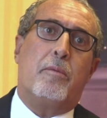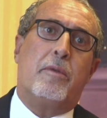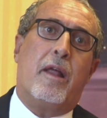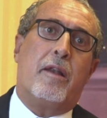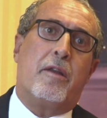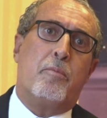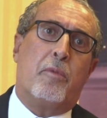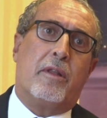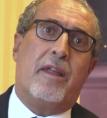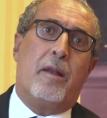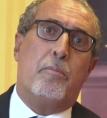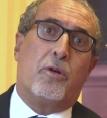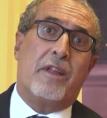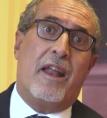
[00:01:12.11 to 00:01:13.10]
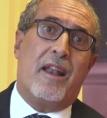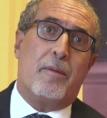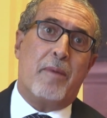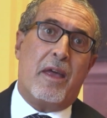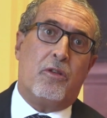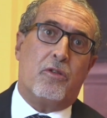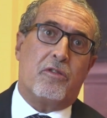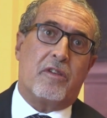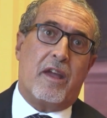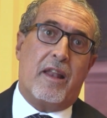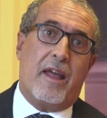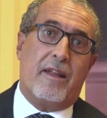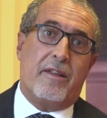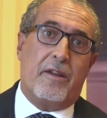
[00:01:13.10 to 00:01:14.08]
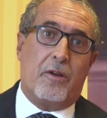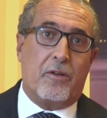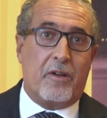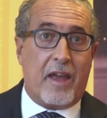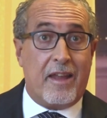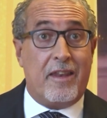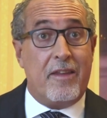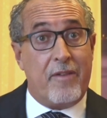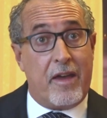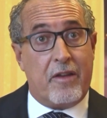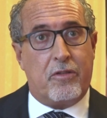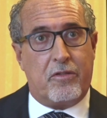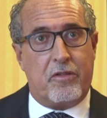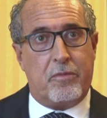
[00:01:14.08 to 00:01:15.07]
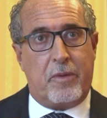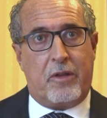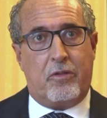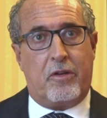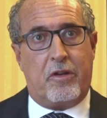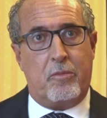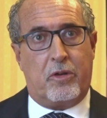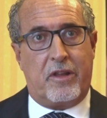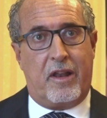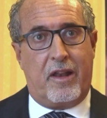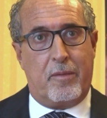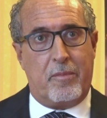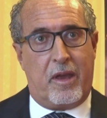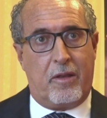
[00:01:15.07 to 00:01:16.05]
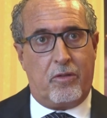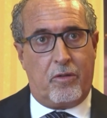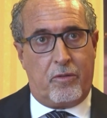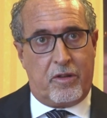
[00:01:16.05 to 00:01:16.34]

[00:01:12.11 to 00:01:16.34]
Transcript: del, del, modellamento scheletrico che è diverso rispetto al rimodellamento,